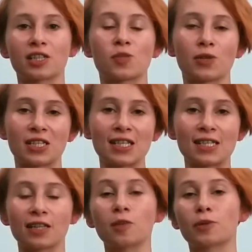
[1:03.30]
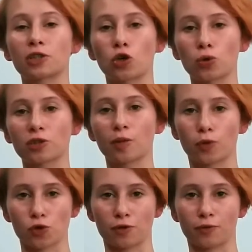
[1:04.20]
это экспертиза, это протоколы
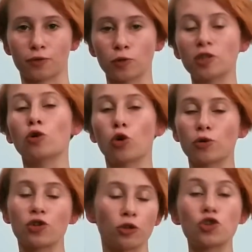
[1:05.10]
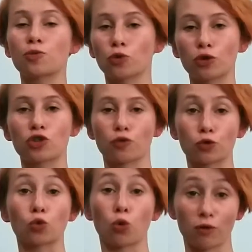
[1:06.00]
допроса и очень, и очень много
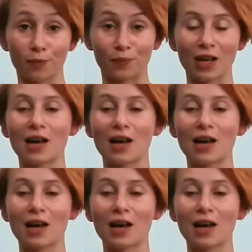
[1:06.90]
чего другого.